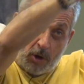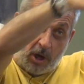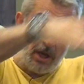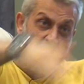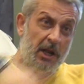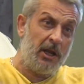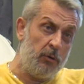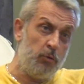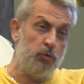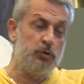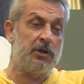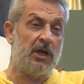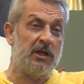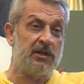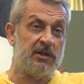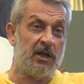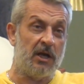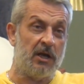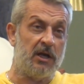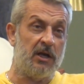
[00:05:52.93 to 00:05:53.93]
O kanalı
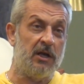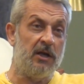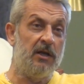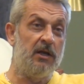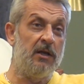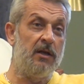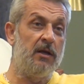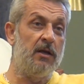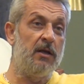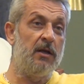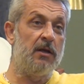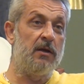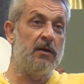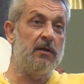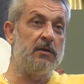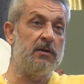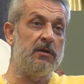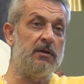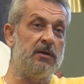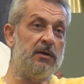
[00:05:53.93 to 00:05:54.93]
uzatsak
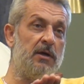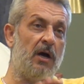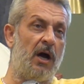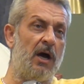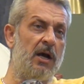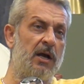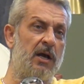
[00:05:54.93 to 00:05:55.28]
e,